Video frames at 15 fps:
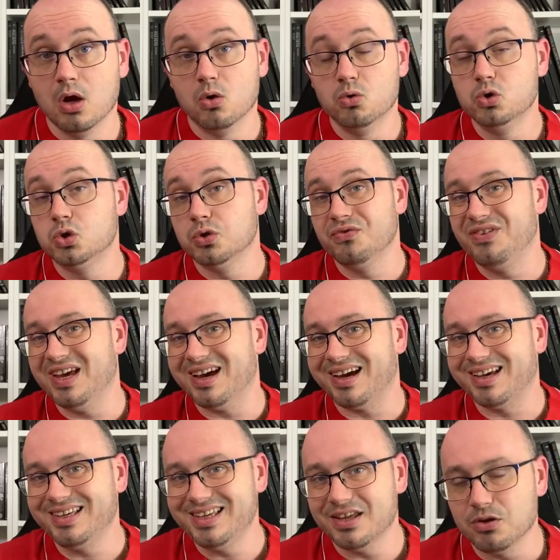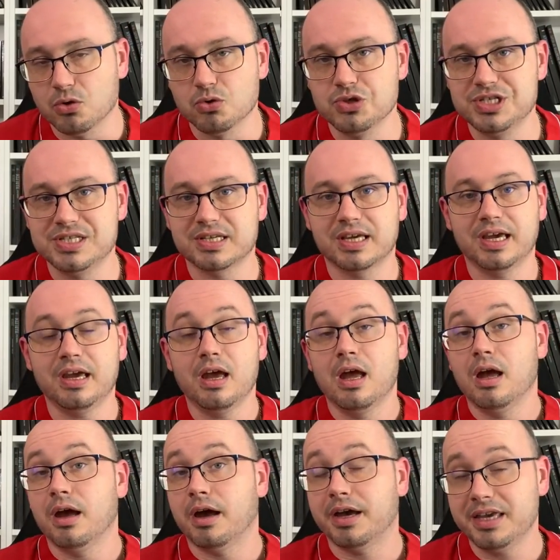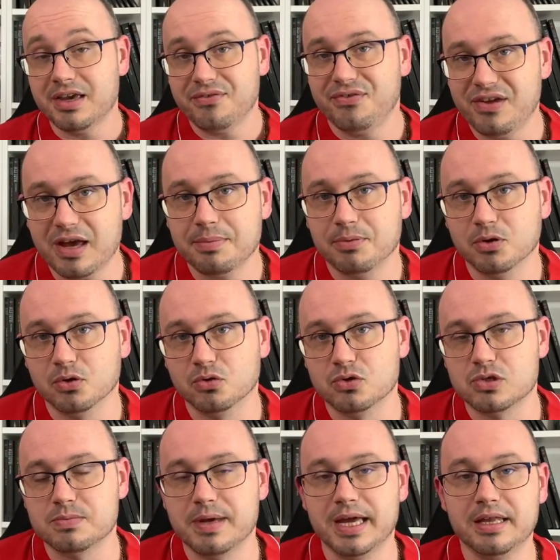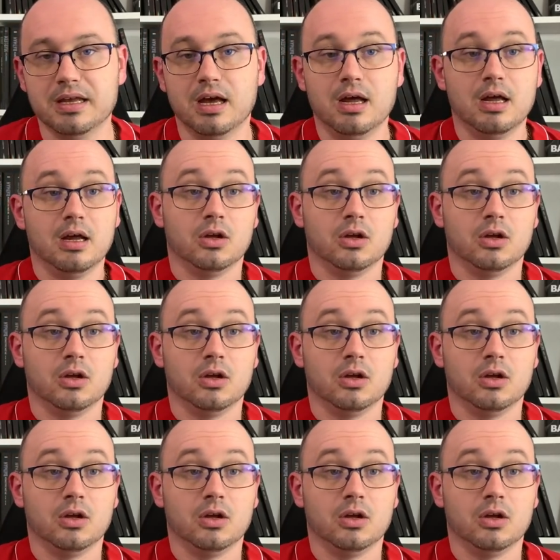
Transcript: où je ne vais rien enregistrer, rien faire pendant deux semaines.